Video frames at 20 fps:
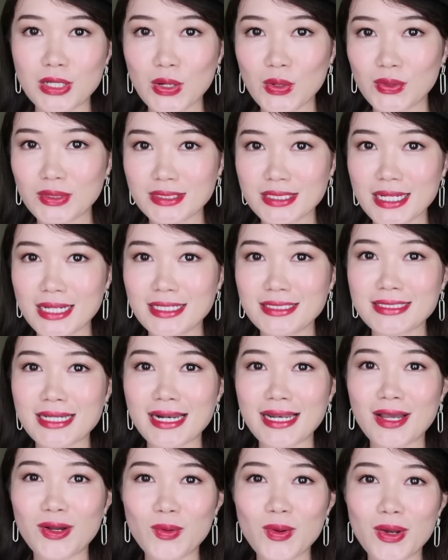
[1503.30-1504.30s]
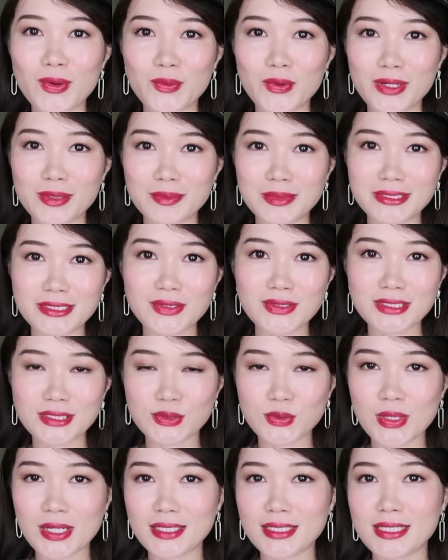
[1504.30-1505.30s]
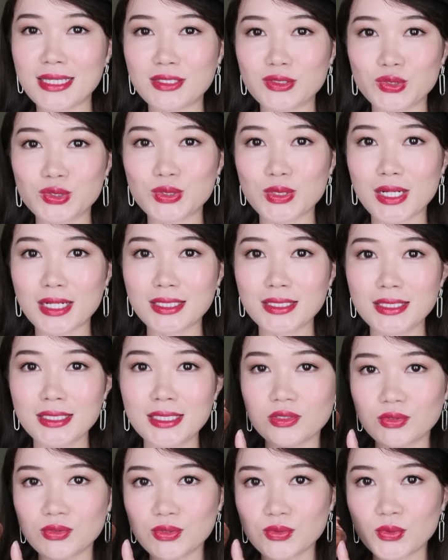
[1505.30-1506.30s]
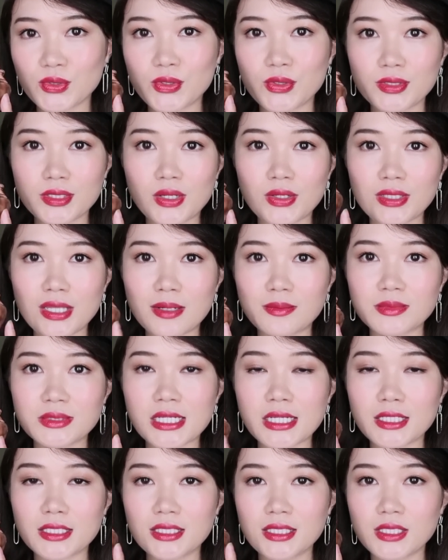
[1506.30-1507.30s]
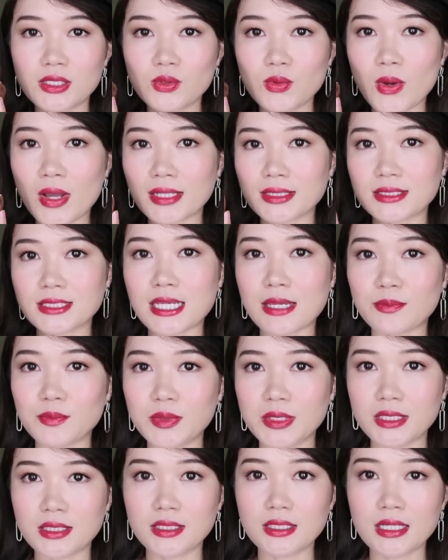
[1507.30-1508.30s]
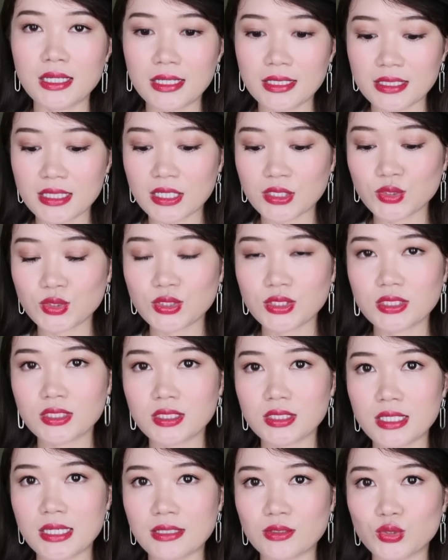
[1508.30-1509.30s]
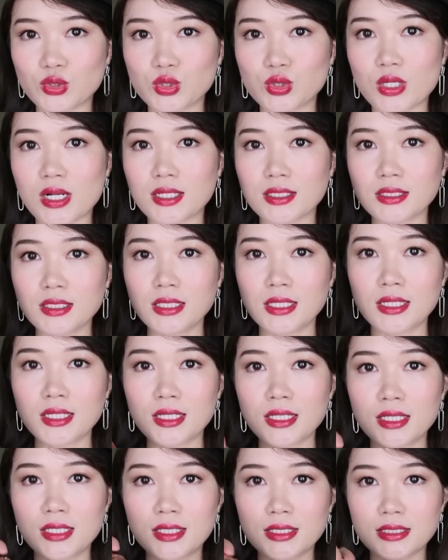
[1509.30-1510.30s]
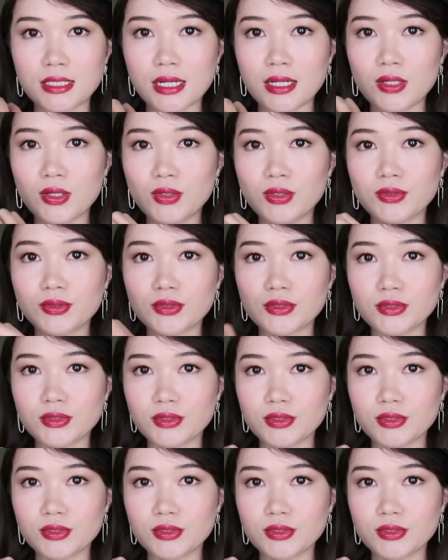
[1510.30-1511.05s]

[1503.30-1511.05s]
然后我再来讲两款我也比较喜欢的眼霜，就是我用到他们家的第二款产品，它是一个眼霜，然后